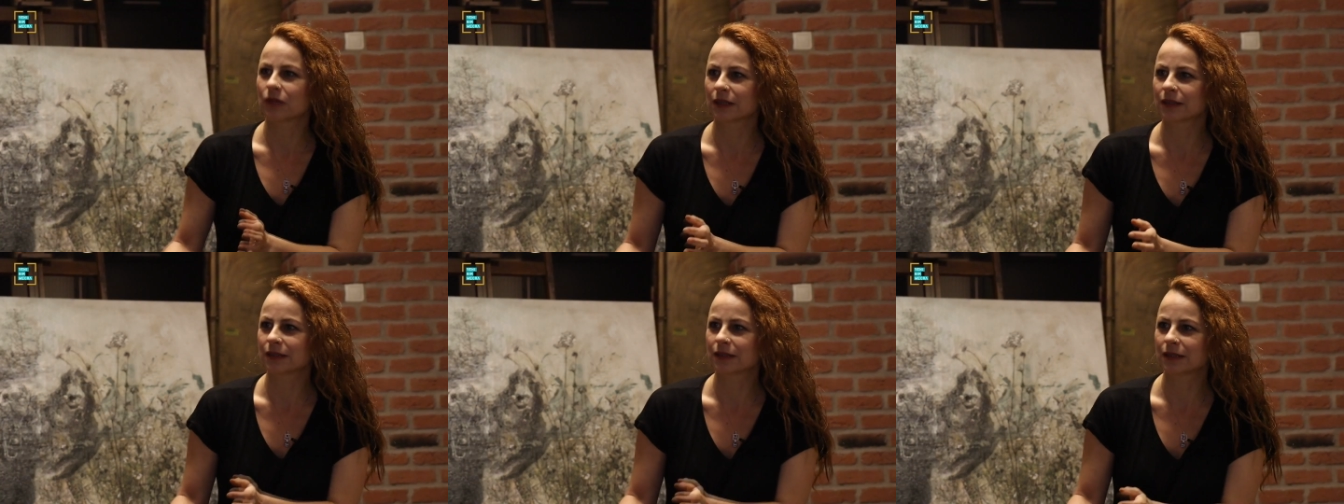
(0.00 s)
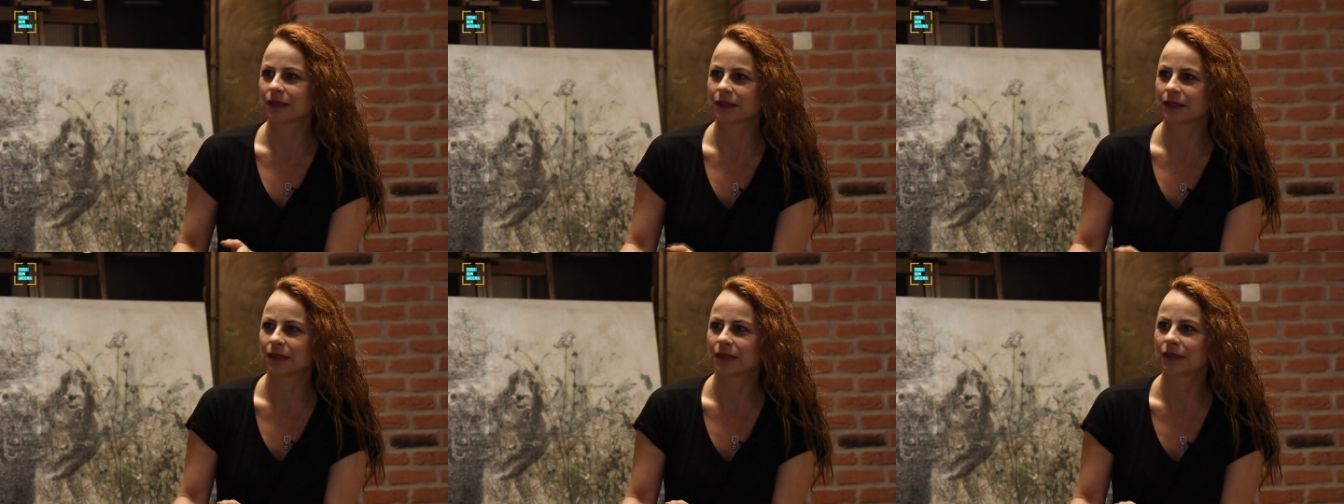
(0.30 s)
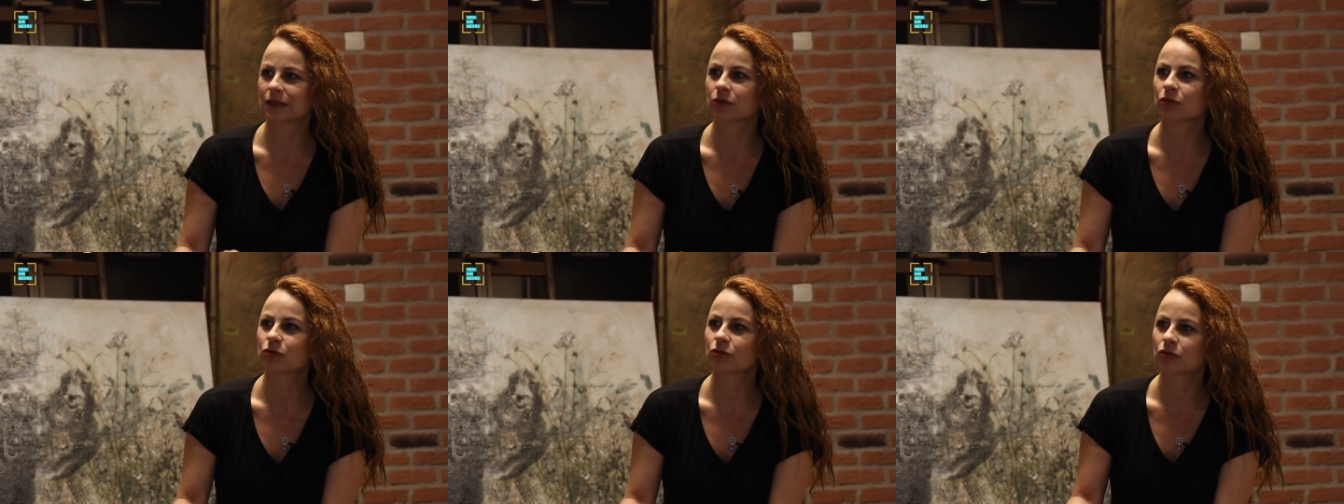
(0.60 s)

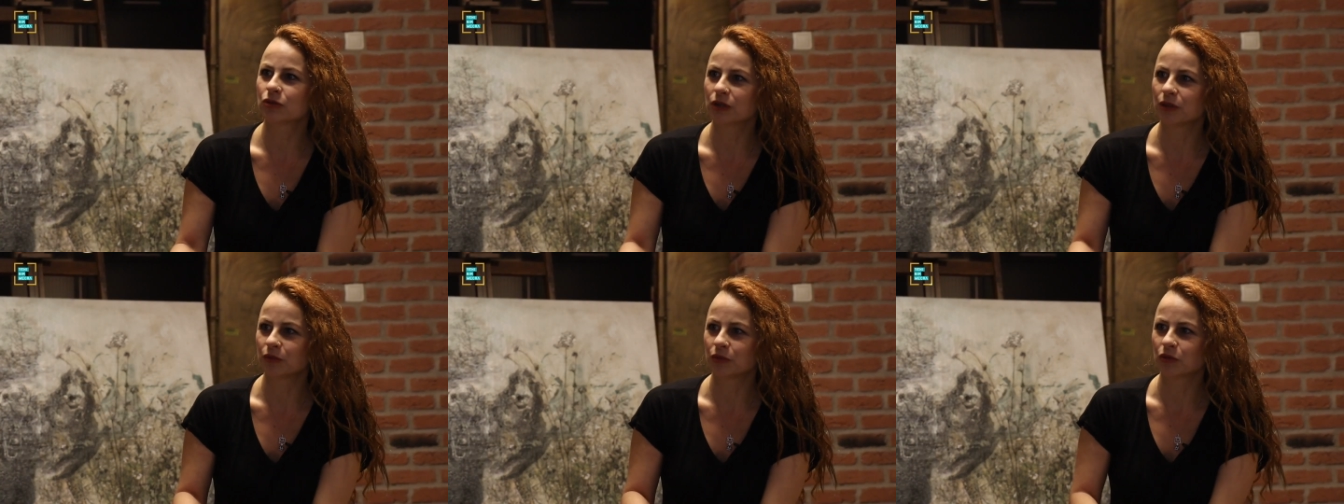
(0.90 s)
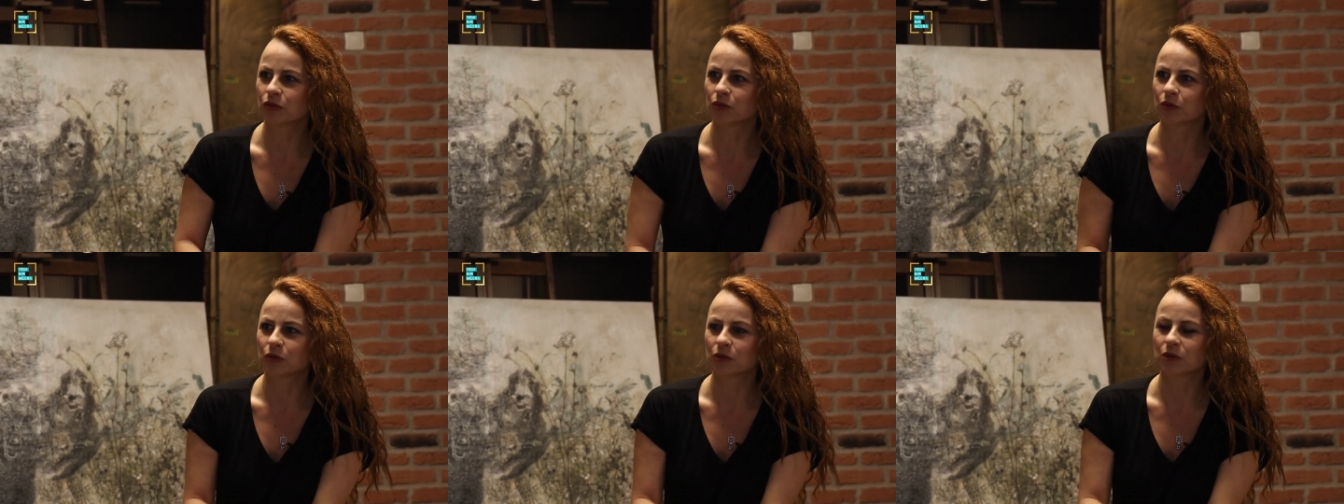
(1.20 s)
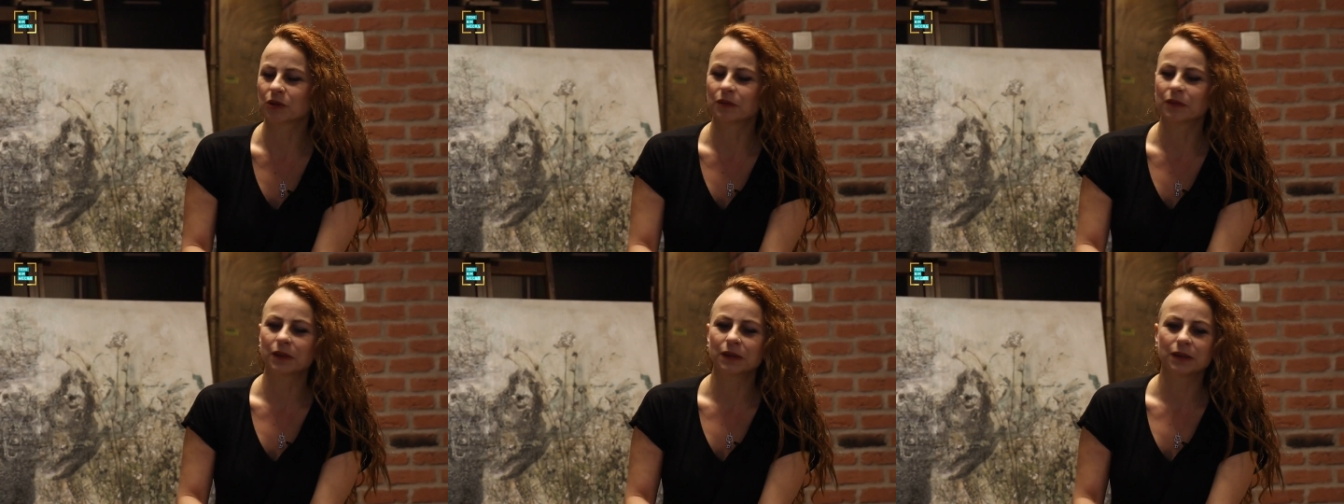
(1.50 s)
Üniversitesi'nde doktora yapıyordum o
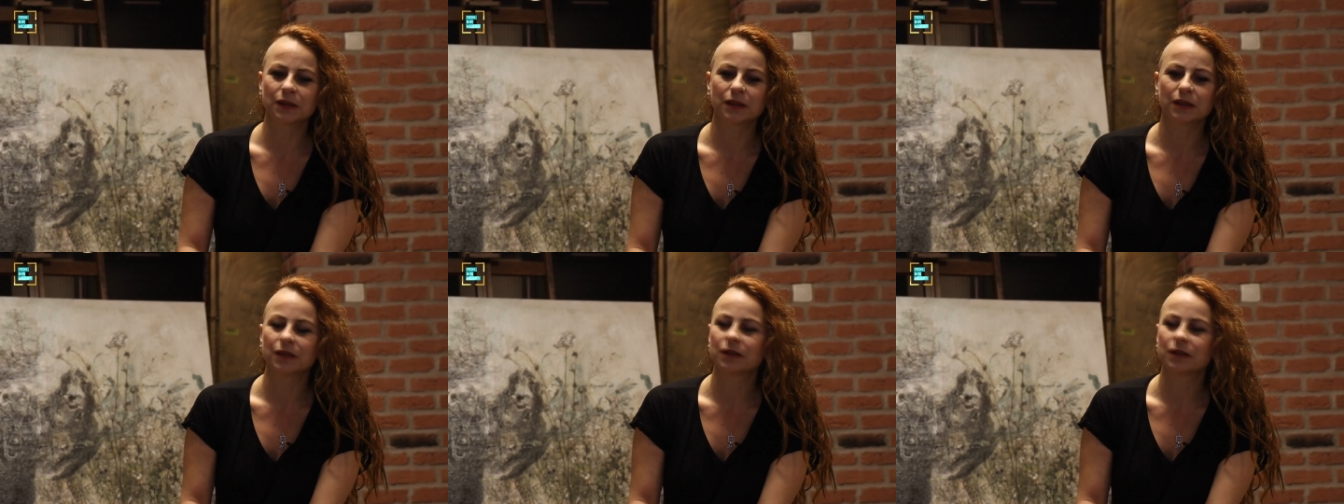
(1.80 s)
zaman.